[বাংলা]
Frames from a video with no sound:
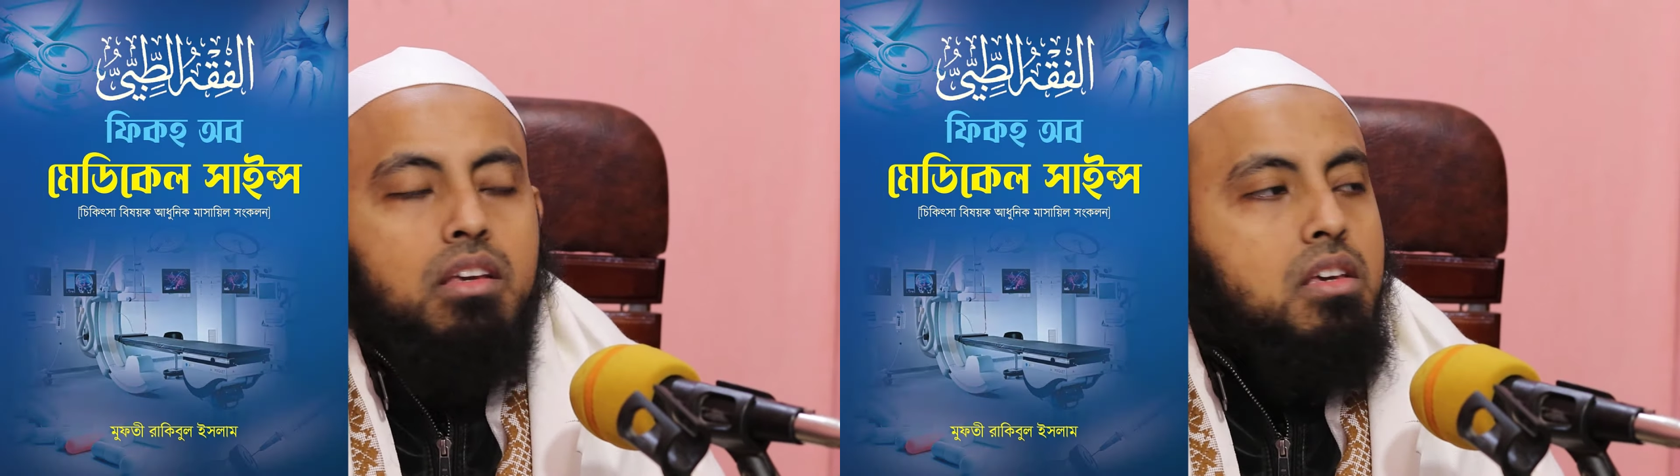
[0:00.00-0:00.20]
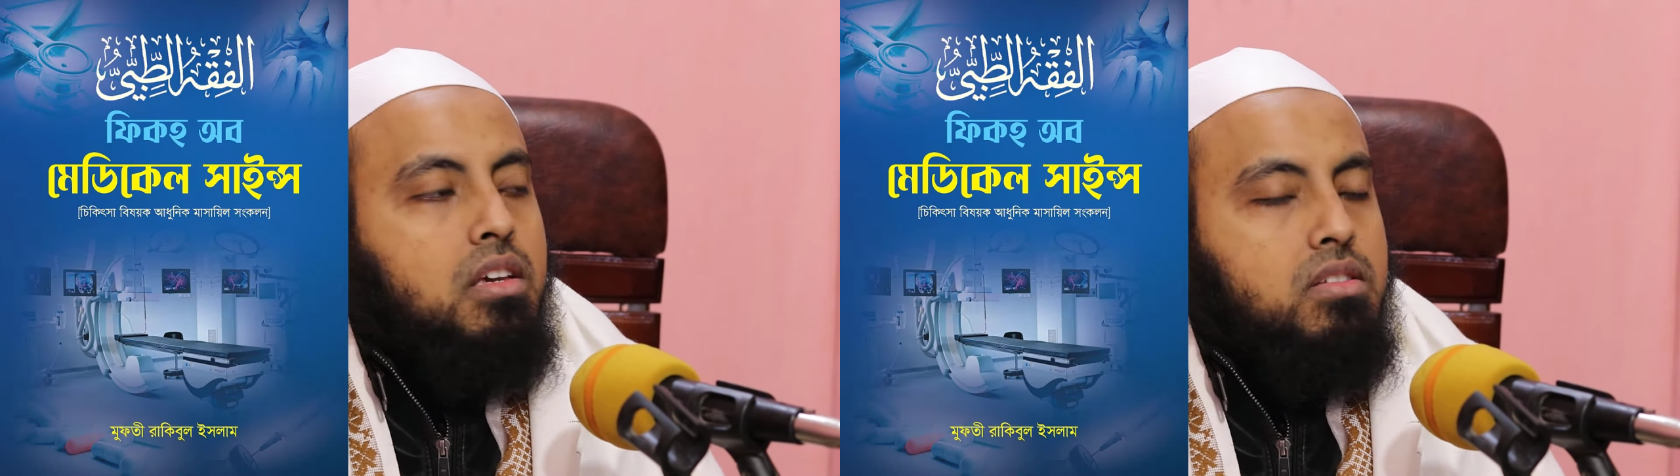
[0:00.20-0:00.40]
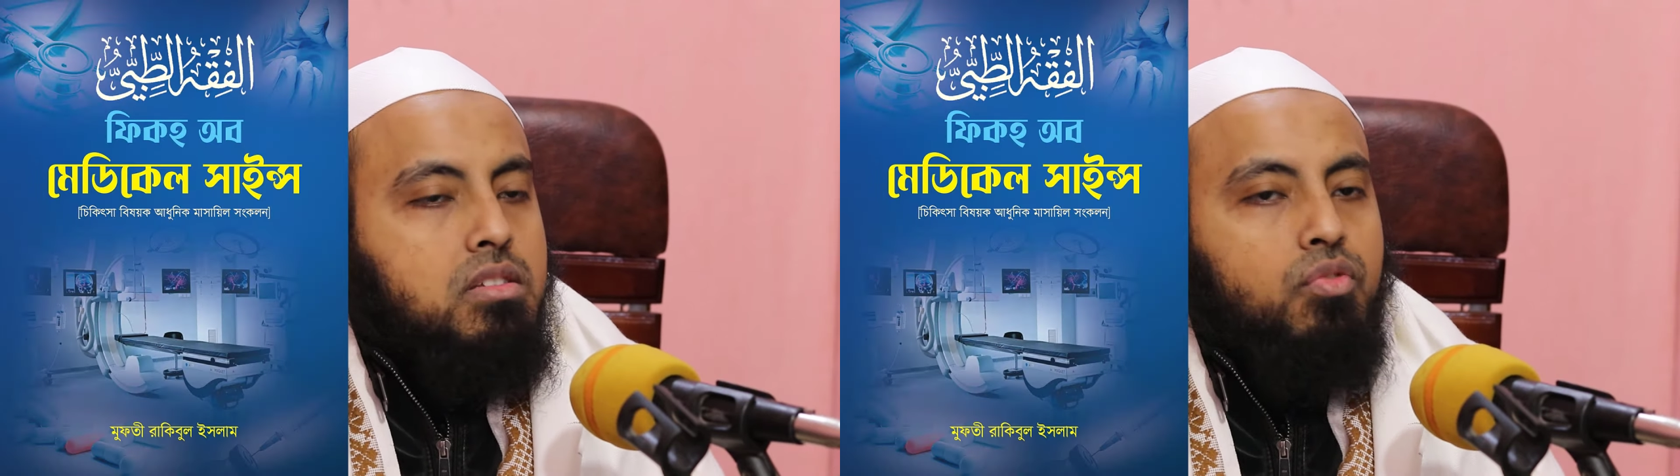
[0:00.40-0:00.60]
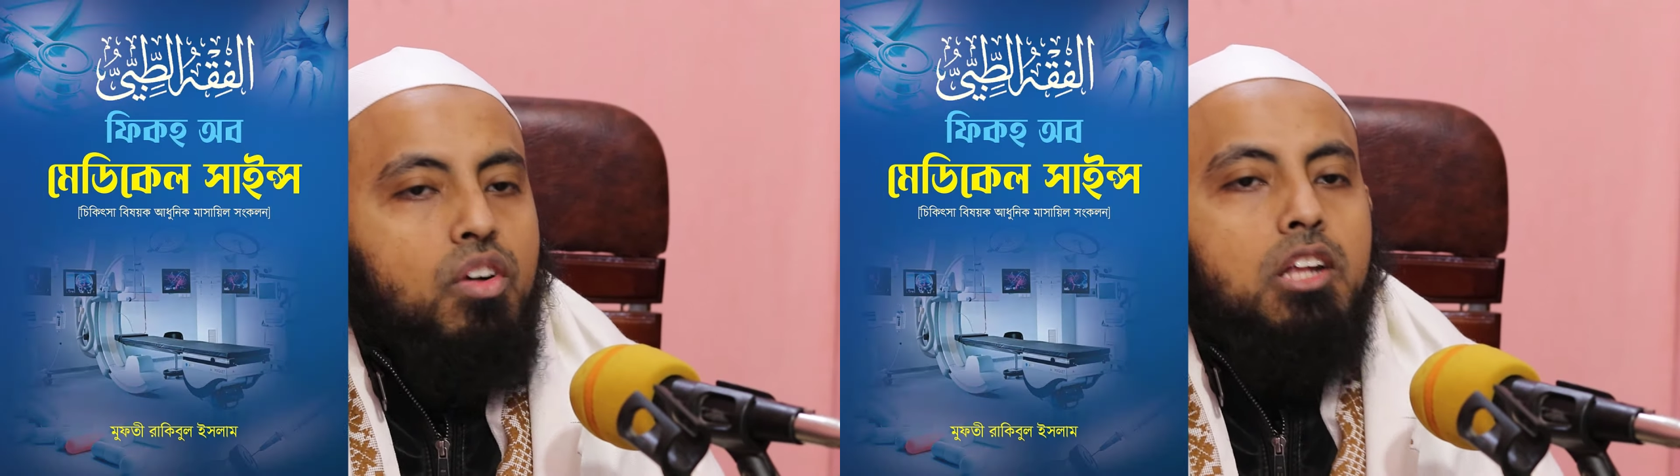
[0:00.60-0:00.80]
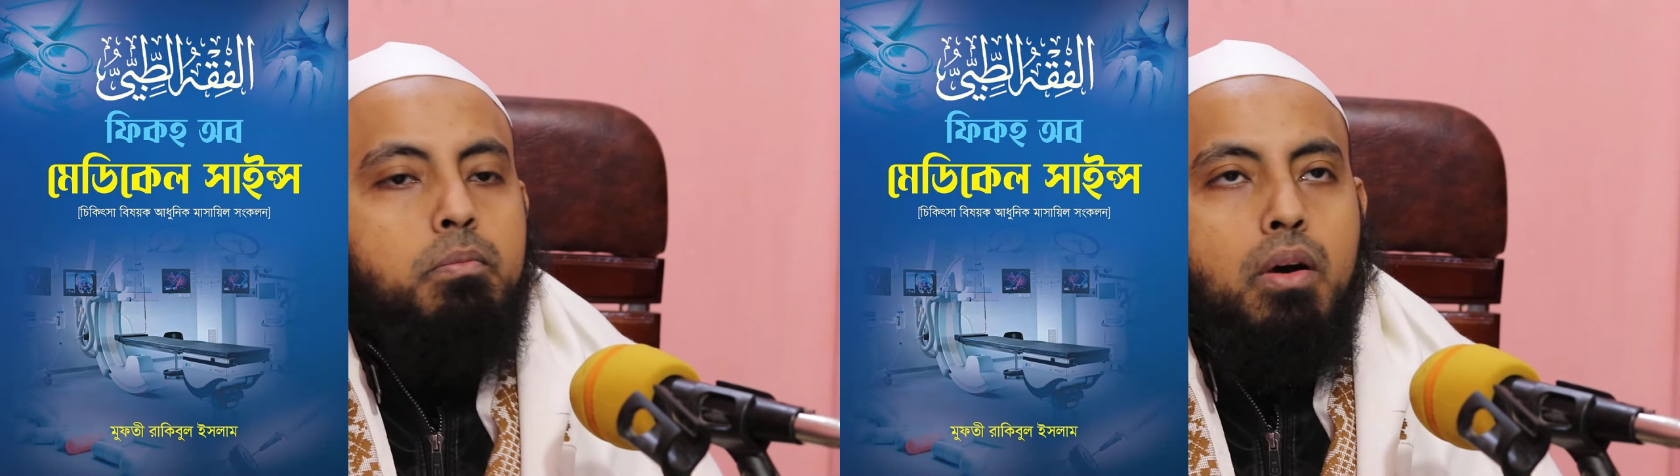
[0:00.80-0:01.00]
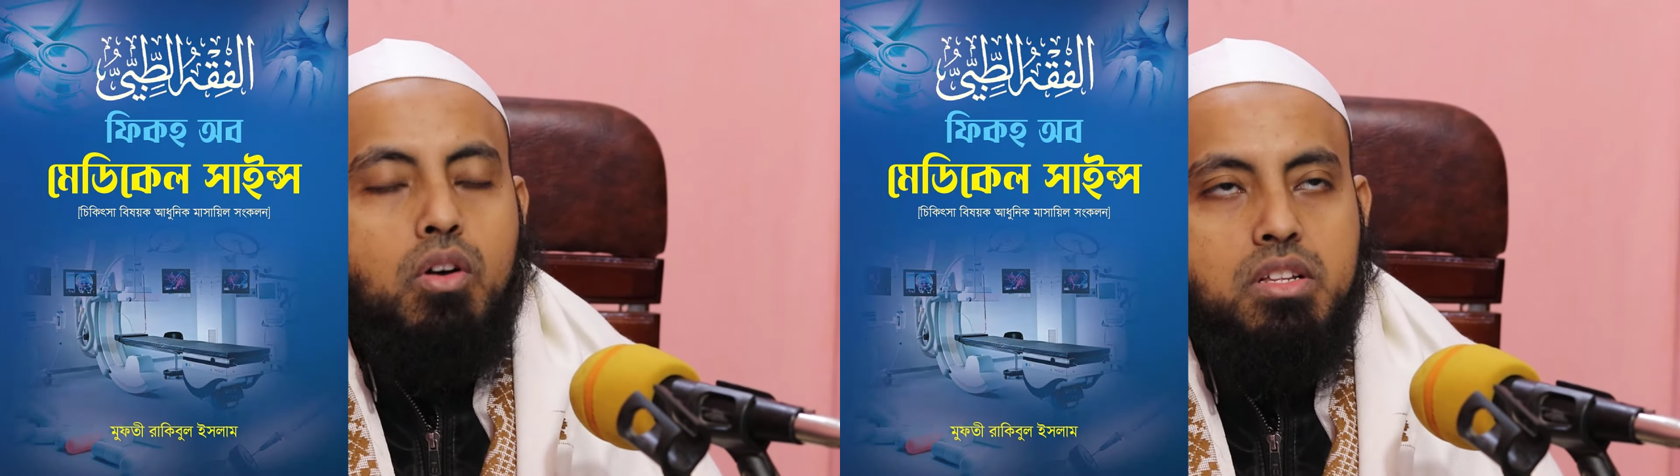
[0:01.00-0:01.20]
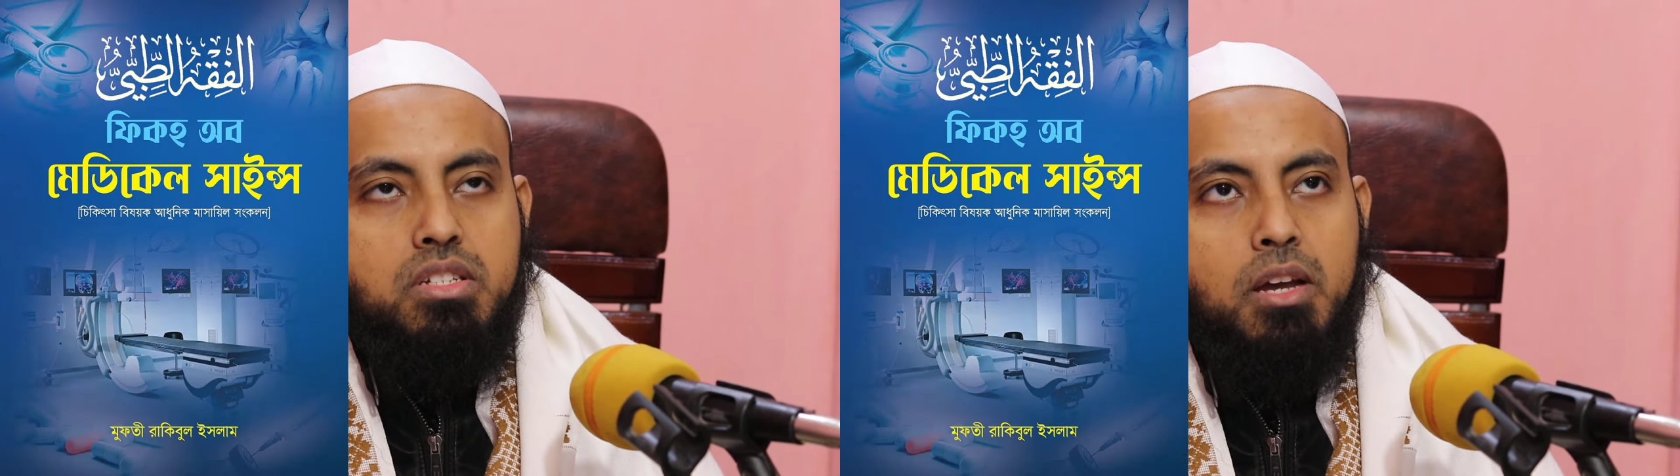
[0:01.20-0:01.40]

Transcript: কি কি সিফাত পাওয়া